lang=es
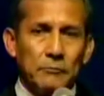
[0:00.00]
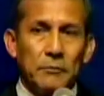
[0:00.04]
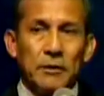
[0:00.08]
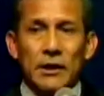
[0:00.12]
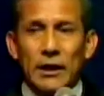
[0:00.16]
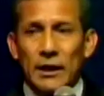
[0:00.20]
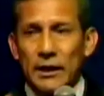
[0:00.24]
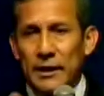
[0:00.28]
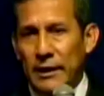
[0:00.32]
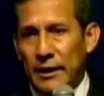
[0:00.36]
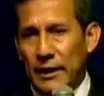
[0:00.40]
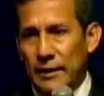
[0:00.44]

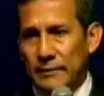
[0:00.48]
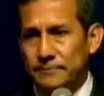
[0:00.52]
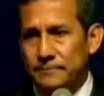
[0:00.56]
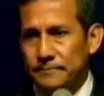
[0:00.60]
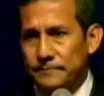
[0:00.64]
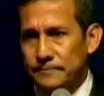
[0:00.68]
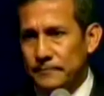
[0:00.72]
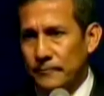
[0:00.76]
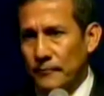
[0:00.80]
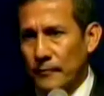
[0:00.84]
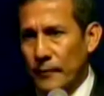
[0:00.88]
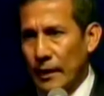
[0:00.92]
minería
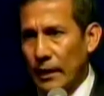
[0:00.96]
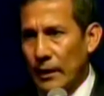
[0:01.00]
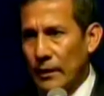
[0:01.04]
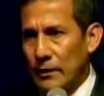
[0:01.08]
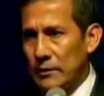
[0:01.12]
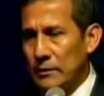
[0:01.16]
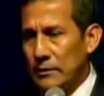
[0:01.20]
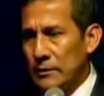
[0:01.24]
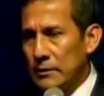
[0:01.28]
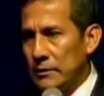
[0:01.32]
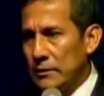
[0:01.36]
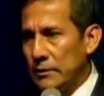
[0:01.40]

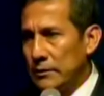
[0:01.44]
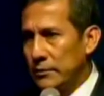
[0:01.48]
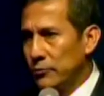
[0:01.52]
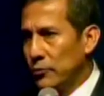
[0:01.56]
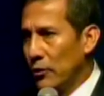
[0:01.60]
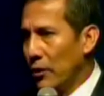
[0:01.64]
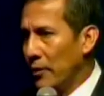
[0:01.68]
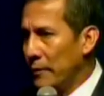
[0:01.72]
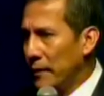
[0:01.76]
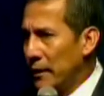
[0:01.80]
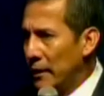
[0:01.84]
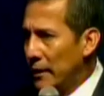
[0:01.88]
y
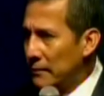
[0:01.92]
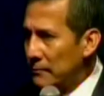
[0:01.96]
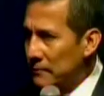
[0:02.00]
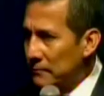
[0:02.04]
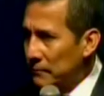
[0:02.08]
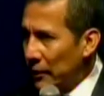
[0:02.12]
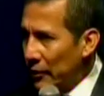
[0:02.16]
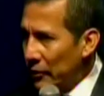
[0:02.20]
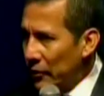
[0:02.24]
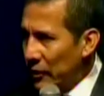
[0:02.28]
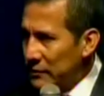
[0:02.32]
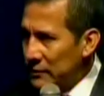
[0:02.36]
no
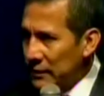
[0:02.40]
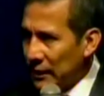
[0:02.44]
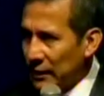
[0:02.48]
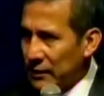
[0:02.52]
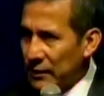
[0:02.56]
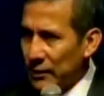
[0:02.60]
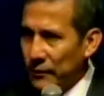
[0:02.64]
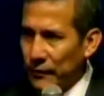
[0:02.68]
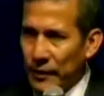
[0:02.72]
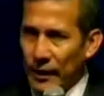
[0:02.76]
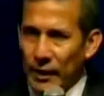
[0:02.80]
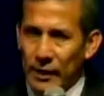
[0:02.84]
habían mayores
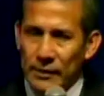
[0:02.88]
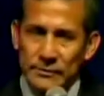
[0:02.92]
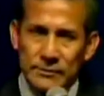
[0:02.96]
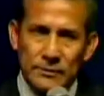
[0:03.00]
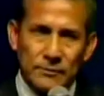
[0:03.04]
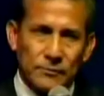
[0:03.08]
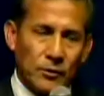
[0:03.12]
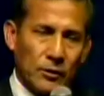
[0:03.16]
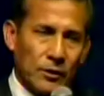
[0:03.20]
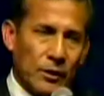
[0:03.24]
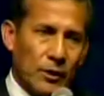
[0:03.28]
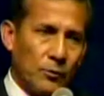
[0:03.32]
actividades
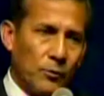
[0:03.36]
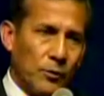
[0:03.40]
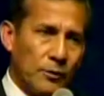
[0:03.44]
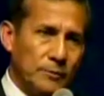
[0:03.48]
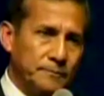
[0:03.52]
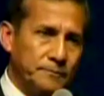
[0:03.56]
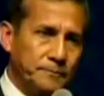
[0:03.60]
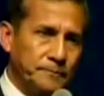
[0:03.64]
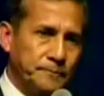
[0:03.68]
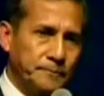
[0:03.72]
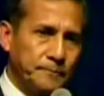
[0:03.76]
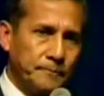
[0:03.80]
en Moquegua.
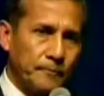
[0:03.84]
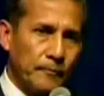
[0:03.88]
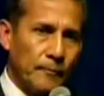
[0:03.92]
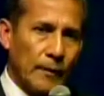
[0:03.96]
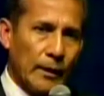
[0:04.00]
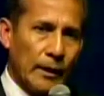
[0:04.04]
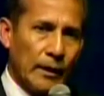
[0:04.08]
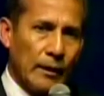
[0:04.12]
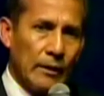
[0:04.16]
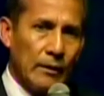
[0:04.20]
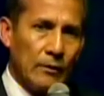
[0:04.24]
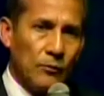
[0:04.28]

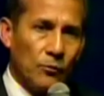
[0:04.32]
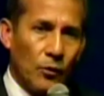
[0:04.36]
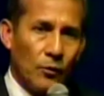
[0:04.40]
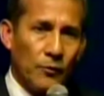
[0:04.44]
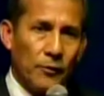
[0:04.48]
No